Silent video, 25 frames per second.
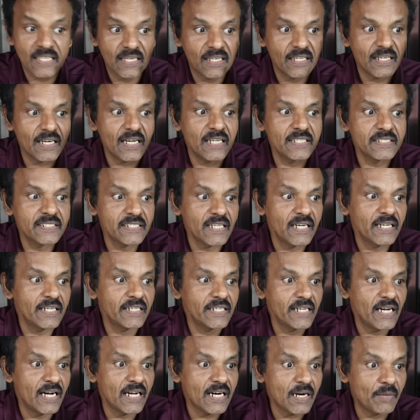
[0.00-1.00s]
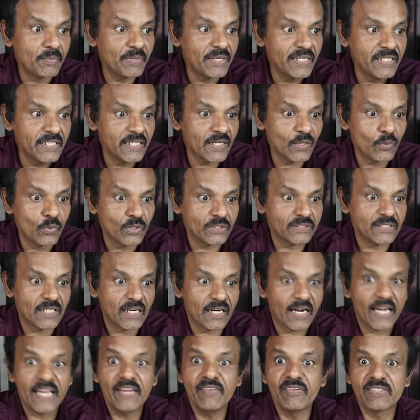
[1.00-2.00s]
சங்கராச்சாரியார் அப்படிங்கிற
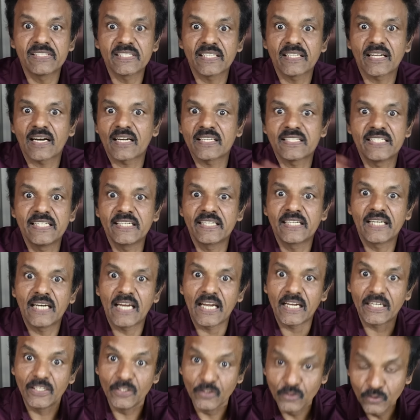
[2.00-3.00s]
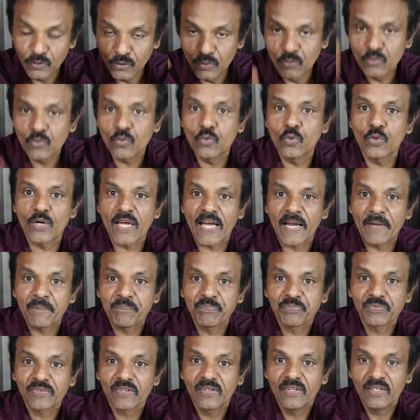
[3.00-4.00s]
ஒருத்தரை கை வச்சதை ரசிக்கலை இன்னும் கூட
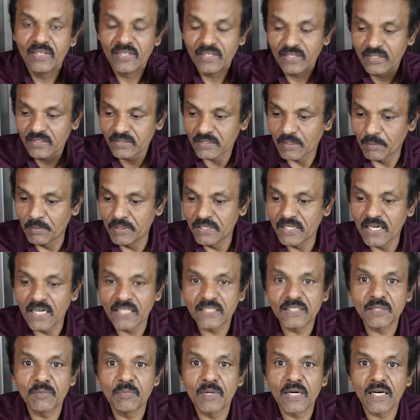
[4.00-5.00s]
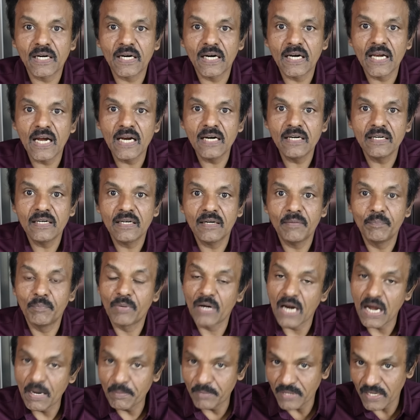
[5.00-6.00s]
தமிழ்நாட்டு மக்களால்
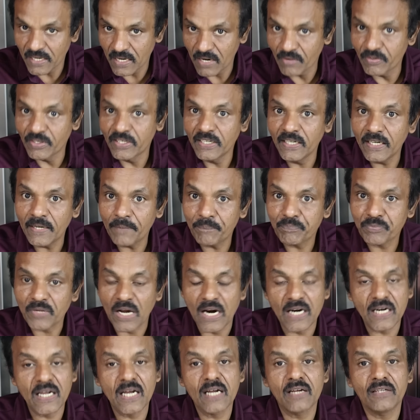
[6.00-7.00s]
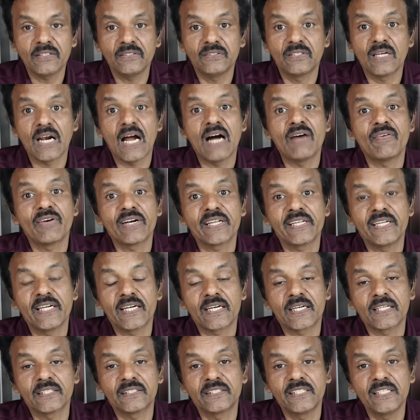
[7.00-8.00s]
பிராமணர் அவர் ஆனால் திராவிட
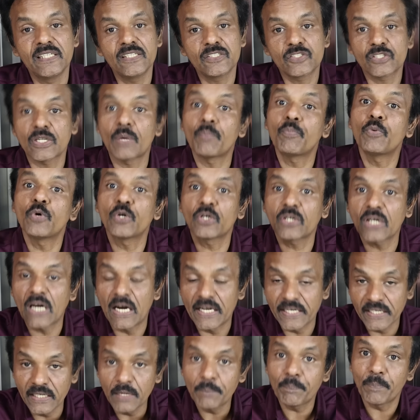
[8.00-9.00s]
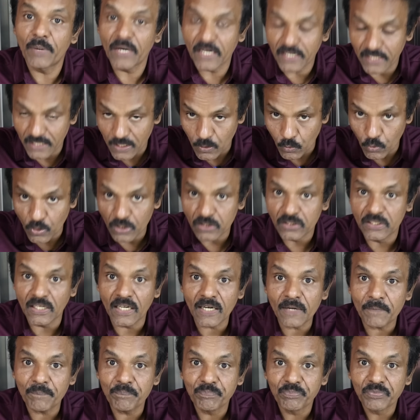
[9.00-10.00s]
இயக்கத்தின் சப்போர்ட்டர் அறியப்படுகிற
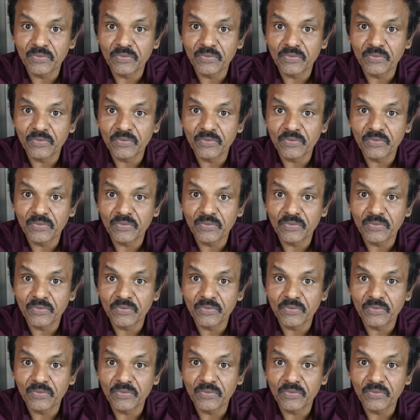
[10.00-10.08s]
ஒருத்தர்